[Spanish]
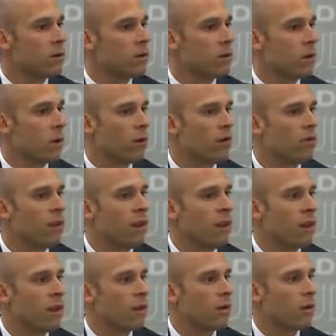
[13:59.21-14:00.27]

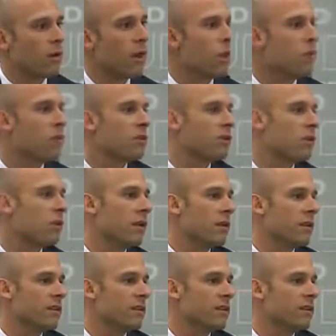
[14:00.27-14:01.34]
coinciden con la educación
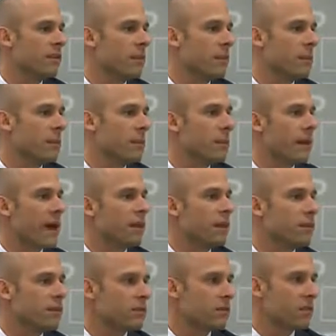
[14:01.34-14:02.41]
que recibí de mis
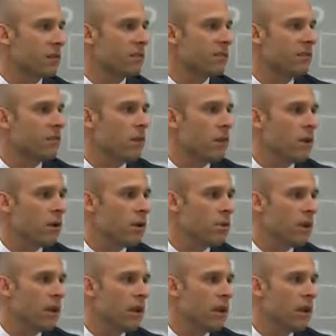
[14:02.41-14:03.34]
padres, de mis abuelos,